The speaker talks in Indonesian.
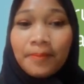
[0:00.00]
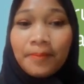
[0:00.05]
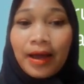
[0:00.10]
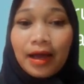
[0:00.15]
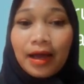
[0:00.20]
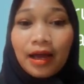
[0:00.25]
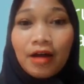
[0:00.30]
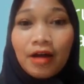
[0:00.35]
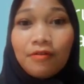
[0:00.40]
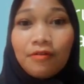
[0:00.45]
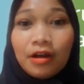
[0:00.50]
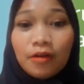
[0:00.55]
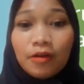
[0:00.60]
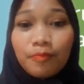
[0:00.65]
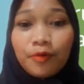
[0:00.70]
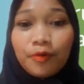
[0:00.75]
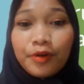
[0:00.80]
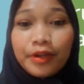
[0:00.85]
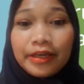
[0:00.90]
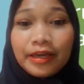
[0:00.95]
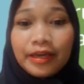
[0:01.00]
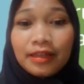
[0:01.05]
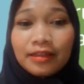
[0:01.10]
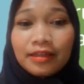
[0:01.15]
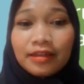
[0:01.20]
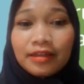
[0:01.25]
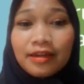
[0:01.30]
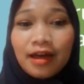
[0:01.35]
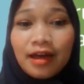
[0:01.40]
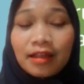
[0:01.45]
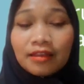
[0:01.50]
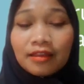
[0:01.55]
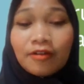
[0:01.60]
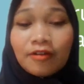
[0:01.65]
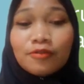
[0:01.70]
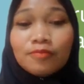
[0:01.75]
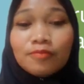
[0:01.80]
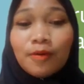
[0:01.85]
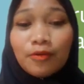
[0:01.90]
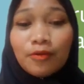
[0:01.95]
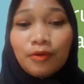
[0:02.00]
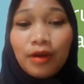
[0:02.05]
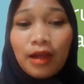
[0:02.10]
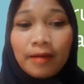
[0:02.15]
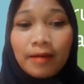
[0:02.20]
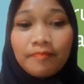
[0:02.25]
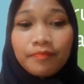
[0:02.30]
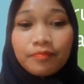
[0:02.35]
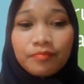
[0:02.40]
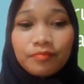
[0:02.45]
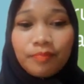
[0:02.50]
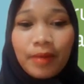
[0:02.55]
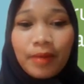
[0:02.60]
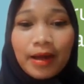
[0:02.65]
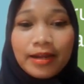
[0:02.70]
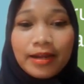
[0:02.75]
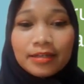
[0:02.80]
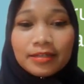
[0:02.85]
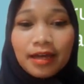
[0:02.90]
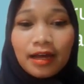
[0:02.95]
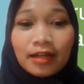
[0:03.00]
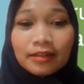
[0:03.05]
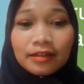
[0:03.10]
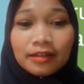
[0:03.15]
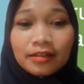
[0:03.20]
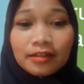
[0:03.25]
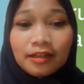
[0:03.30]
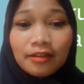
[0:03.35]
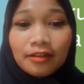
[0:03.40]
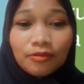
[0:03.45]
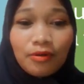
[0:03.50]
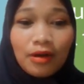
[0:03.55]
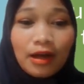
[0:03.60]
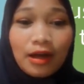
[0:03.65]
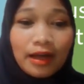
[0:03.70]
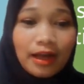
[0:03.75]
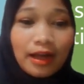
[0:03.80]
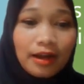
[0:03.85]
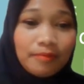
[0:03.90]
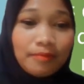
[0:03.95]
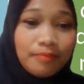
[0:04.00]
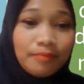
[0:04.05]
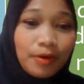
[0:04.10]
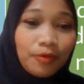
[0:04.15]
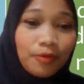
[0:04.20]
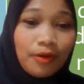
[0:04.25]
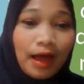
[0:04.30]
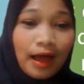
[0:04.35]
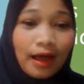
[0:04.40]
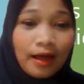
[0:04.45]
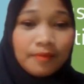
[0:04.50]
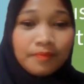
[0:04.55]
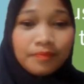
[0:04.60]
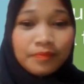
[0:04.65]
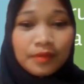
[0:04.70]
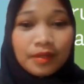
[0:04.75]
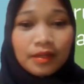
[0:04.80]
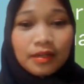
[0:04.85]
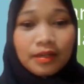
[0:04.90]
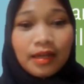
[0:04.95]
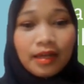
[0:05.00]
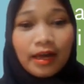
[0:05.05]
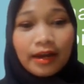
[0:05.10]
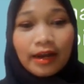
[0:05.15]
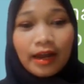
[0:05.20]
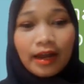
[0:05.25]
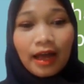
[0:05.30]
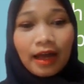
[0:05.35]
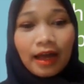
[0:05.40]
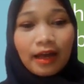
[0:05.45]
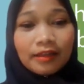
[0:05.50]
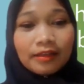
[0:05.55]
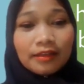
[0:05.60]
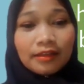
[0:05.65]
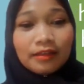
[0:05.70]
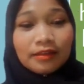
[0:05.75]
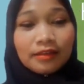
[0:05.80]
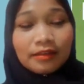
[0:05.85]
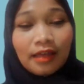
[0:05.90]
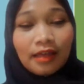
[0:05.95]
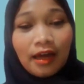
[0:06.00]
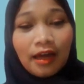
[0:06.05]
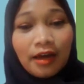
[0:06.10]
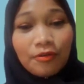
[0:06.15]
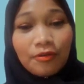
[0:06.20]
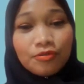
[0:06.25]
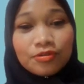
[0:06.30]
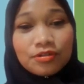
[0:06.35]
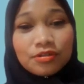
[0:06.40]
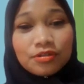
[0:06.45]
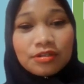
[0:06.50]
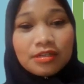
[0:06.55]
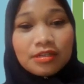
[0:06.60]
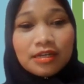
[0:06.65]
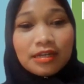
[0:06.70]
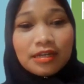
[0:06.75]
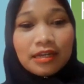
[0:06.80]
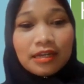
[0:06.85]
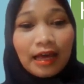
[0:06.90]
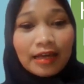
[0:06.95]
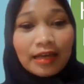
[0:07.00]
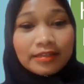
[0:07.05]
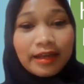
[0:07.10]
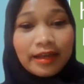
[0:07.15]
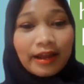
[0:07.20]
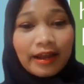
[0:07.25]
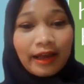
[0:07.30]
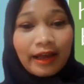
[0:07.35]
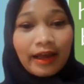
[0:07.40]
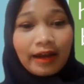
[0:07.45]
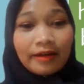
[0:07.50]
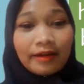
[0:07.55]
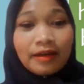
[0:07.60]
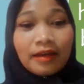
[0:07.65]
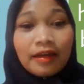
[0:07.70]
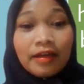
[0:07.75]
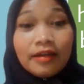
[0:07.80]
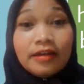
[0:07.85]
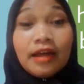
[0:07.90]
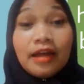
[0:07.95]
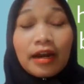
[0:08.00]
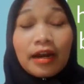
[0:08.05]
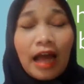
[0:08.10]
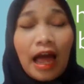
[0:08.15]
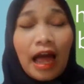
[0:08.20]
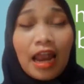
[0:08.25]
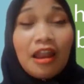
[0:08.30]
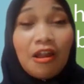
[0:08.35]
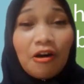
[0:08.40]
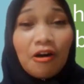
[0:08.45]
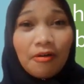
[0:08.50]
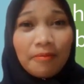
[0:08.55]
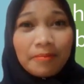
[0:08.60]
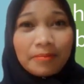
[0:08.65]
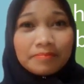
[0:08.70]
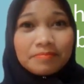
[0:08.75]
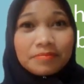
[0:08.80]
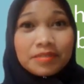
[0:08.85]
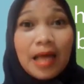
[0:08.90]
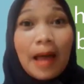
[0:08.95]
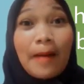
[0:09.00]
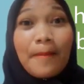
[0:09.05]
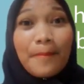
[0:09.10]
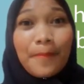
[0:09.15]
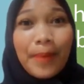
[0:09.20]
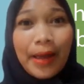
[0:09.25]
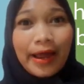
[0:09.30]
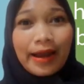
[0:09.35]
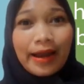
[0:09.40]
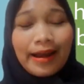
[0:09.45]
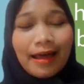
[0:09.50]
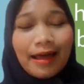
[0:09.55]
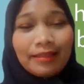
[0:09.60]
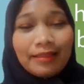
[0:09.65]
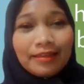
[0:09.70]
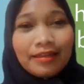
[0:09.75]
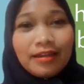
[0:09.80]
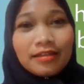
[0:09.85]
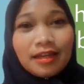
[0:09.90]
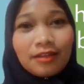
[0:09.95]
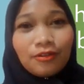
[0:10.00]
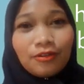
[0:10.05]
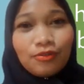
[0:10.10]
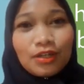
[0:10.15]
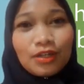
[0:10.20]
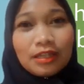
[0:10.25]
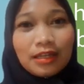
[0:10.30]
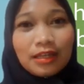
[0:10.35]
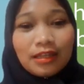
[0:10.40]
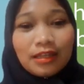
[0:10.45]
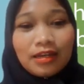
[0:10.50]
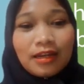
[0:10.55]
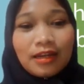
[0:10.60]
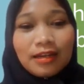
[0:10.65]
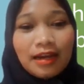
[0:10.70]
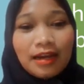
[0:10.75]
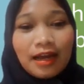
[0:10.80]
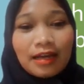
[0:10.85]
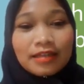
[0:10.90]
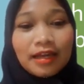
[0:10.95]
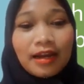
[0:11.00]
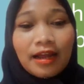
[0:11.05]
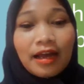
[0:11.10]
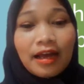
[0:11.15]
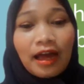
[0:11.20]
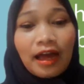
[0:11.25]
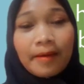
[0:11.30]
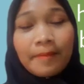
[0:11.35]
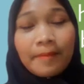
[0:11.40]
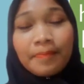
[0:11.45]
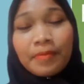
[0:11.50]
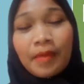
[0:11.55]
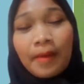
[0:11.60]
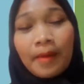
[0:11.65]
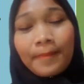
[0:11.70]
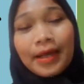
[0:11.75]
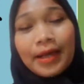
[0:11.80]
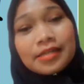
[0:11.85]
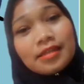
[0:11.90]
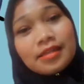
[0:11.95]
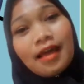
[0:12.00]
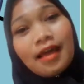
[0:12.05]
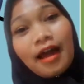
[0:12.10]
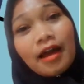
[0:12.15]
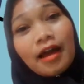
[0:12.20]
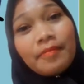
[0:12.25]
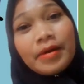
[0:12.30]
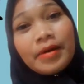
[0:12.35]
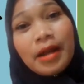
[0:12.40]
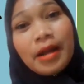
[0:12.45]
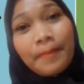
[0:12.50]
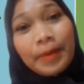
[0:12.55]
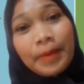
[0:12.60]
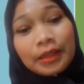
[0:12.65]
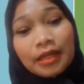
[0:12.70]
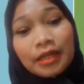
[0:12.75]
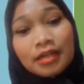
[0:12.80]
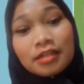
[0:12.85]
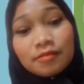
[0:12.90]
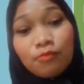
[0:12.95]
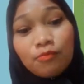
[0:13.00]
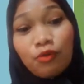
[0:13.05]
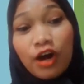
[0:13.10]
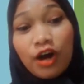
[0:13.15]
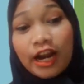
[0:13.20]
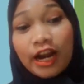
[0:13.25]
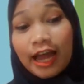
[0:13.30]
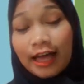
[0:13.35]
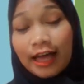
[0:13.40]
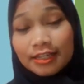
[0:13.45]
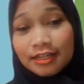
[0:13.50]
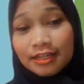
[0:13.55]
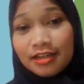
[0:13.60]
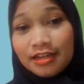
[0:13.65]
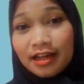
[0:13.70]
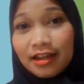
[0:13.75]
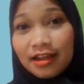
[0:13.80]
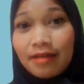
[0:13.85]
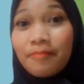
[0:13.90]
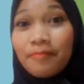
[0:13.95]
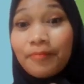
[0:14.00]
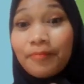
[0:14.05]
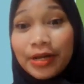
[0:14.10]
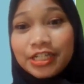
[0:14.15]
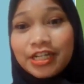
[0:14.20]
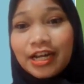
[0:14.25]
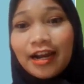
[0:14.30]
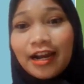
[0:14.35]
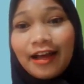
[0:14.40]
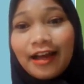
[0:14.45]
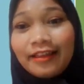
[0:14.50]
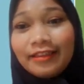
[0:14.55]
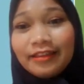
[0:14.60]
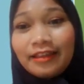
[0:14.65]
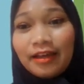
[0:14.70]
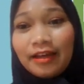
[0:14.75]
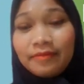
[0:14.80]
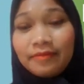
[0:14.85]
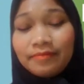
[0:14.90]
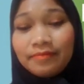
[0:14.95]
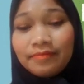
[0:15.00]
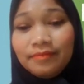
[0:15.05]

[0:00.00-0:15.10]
Maka walaupun ia tidak terus berulang, pada saat tertentu akan berulang dan akan harus dilaksanakan. Dan kalau sampai nanti di satu titik tidak dilaksanakan, pasti akan mendapatkan sebuah reaksi dari masyarakatnya.